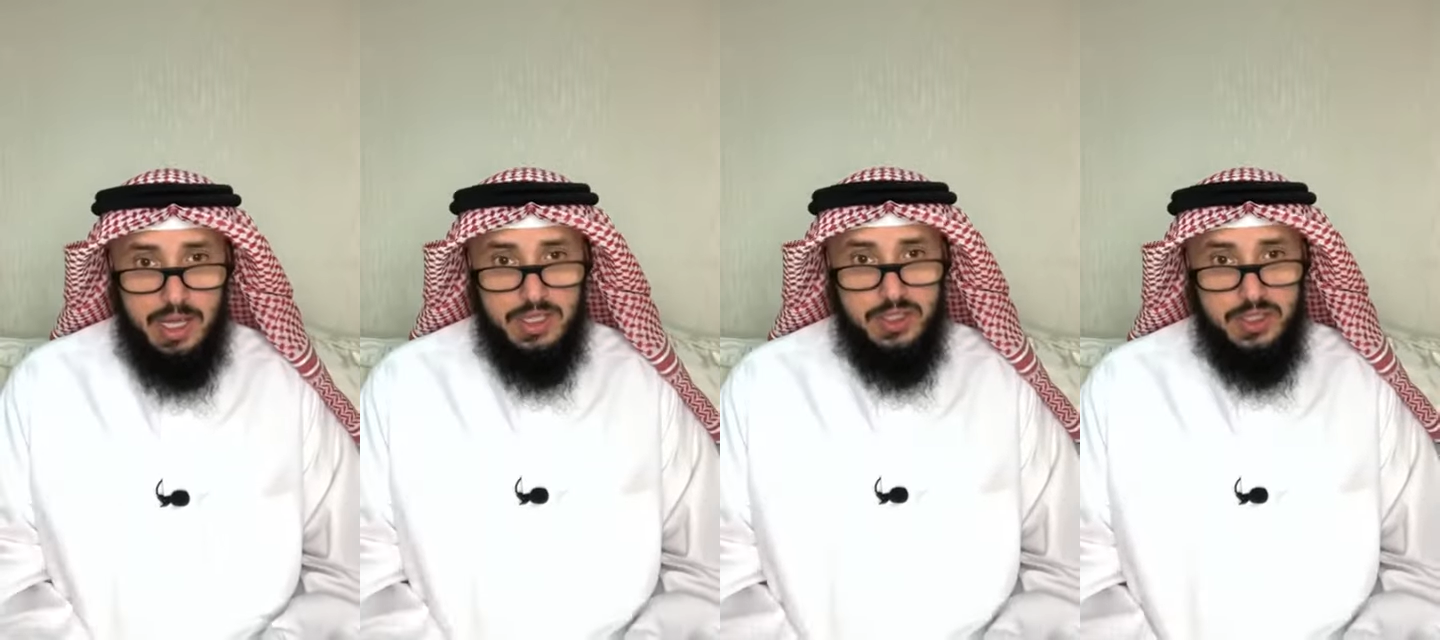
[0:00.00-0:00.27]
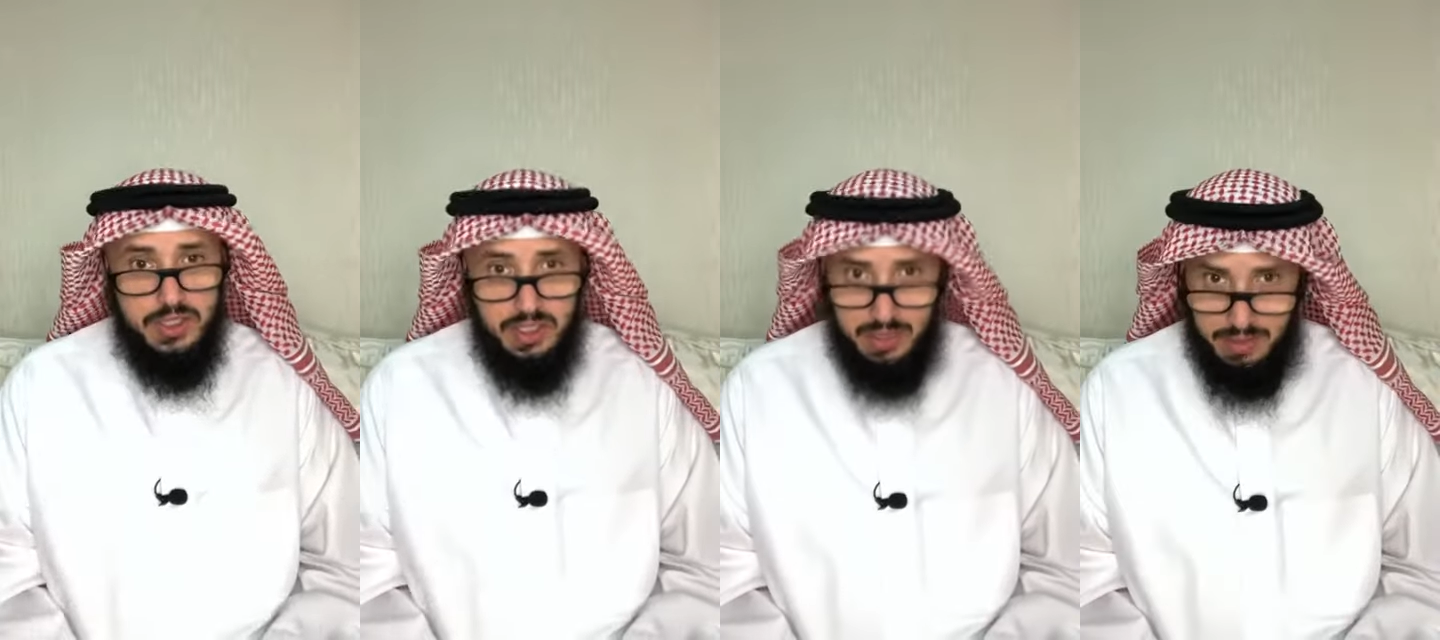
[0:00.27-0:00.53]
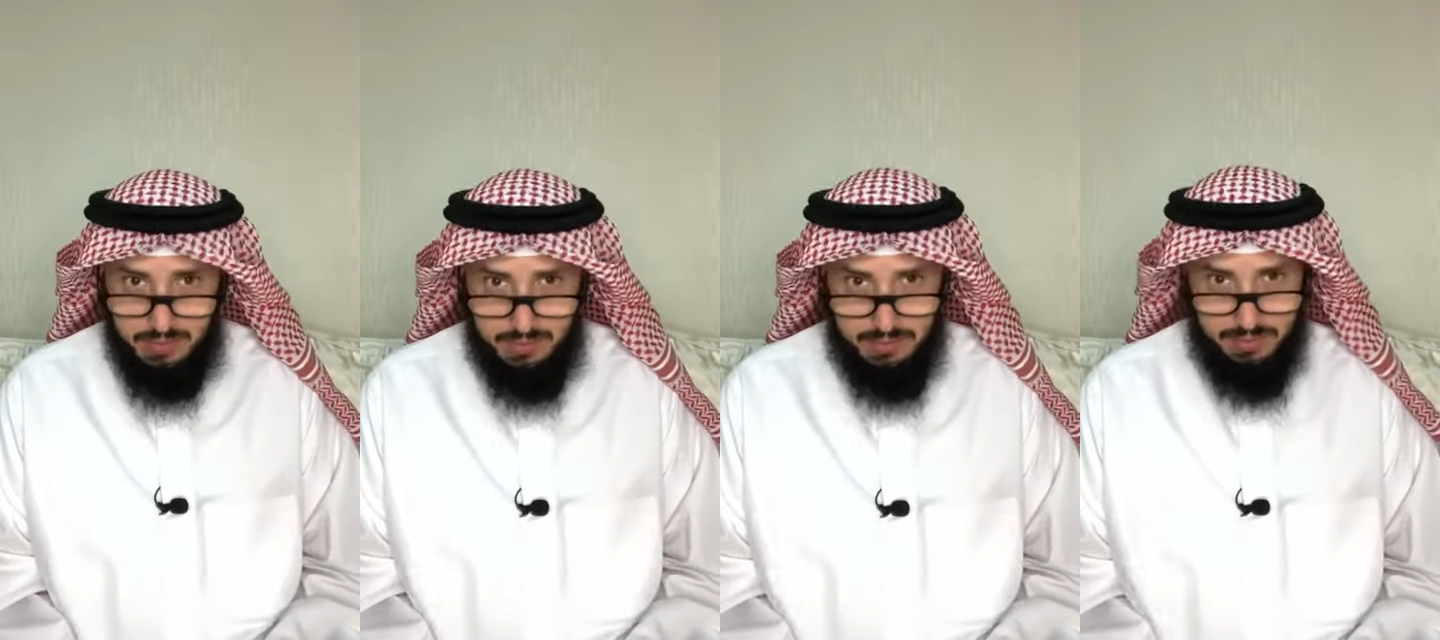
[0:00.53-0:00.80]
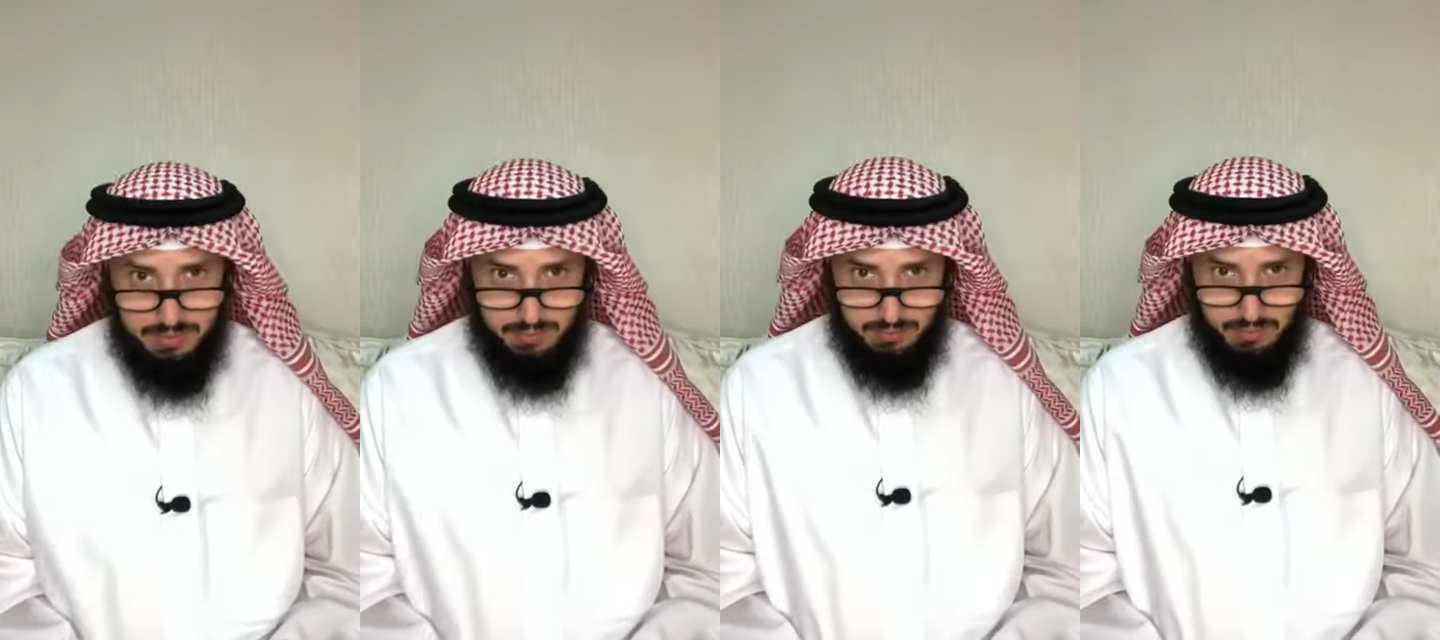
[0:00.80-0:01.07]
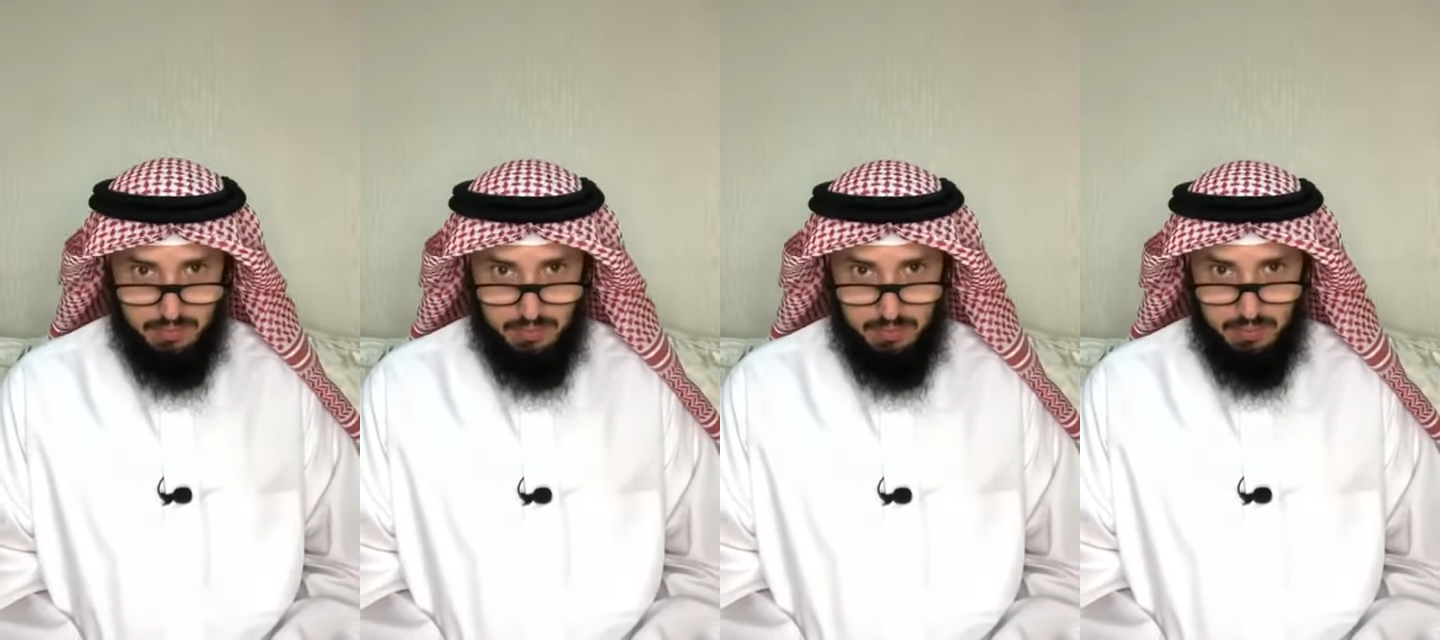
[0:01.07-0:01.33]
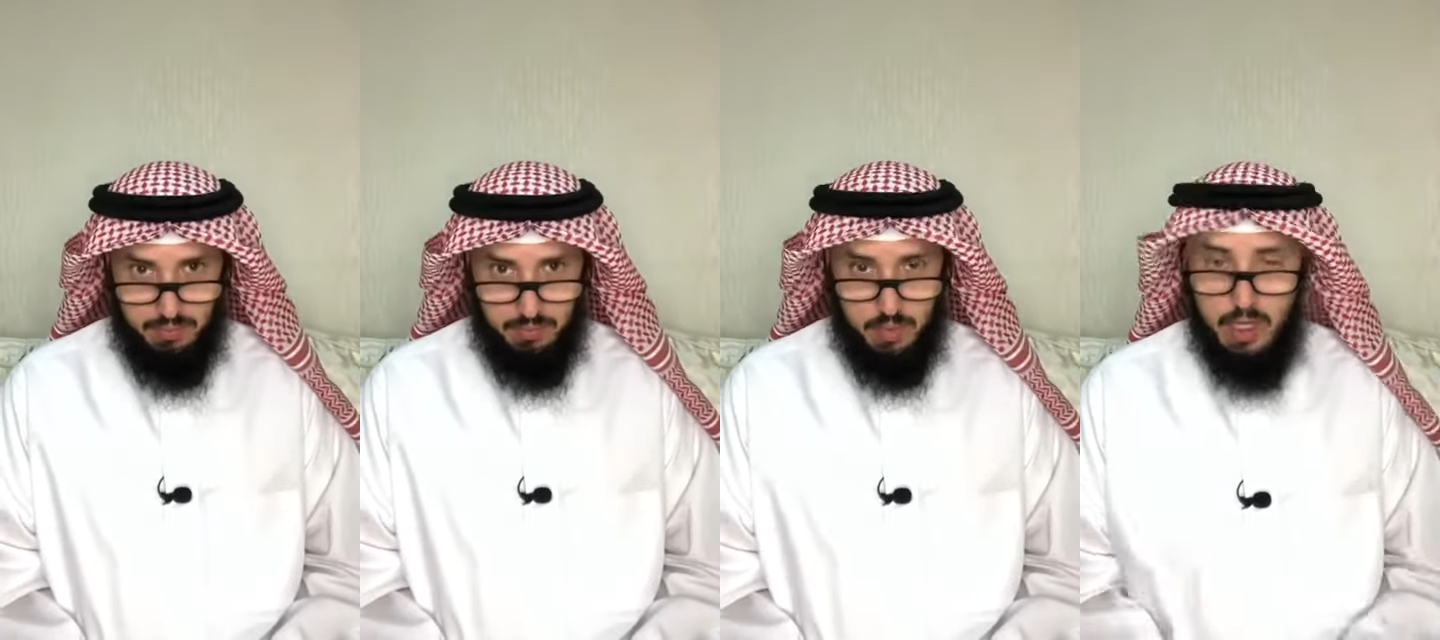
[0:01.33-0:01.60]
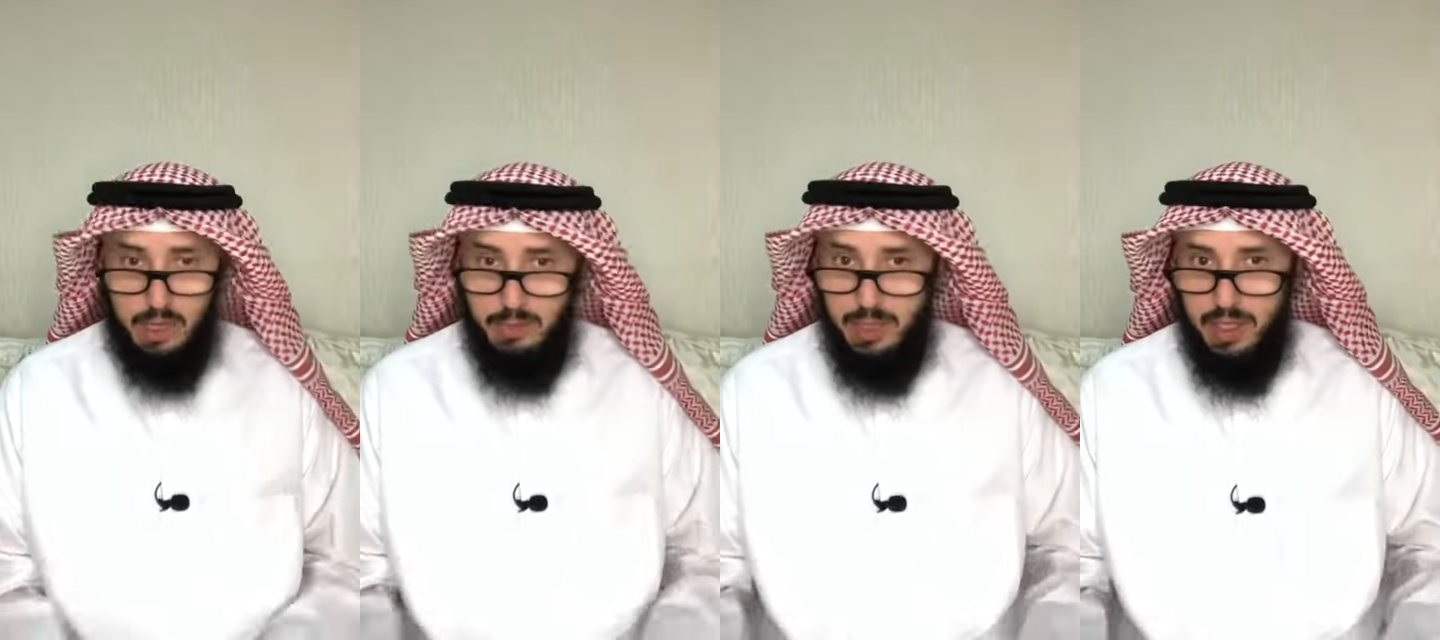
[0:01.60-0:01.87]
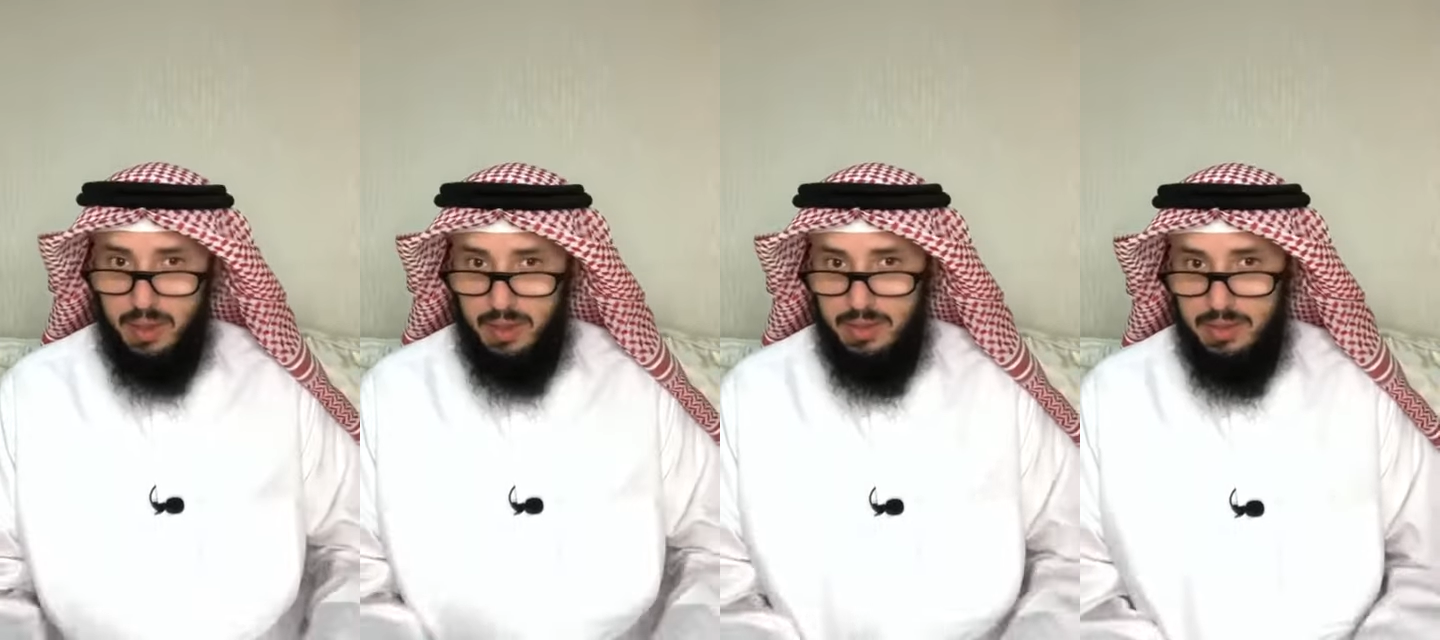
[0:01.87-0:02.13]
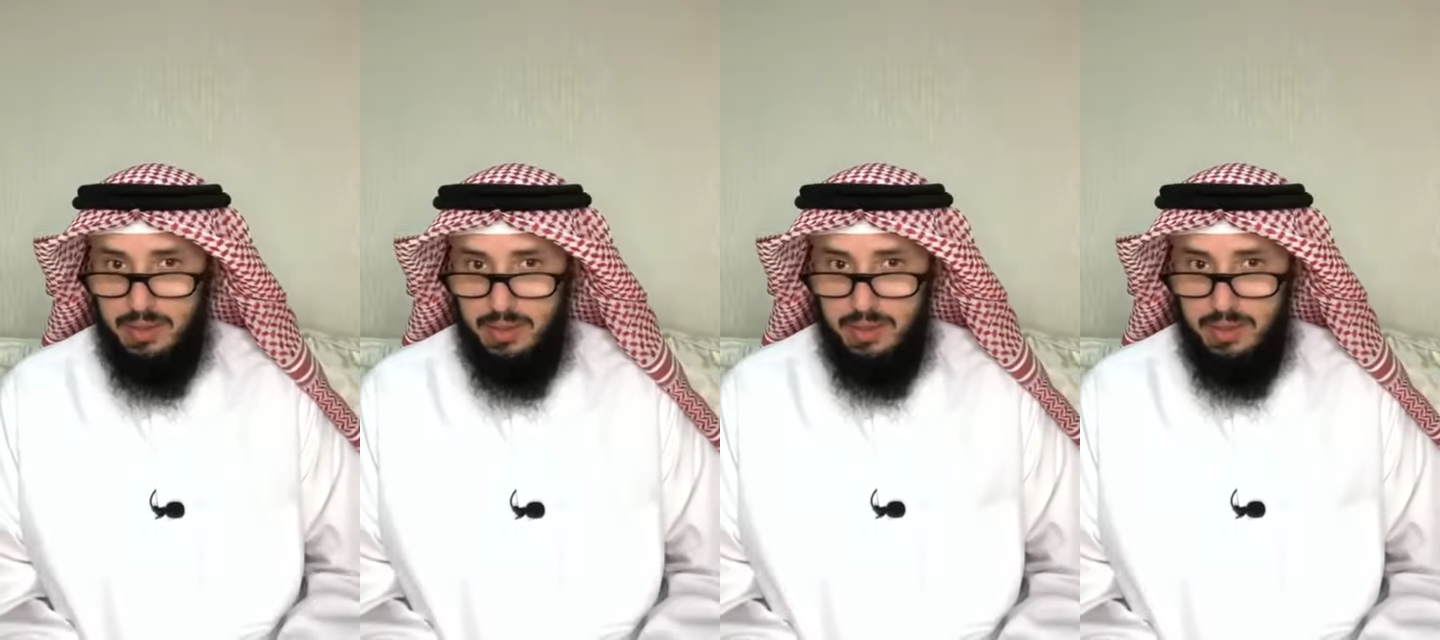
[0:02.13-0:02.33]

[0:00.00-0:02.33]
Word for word: الزنا كبيره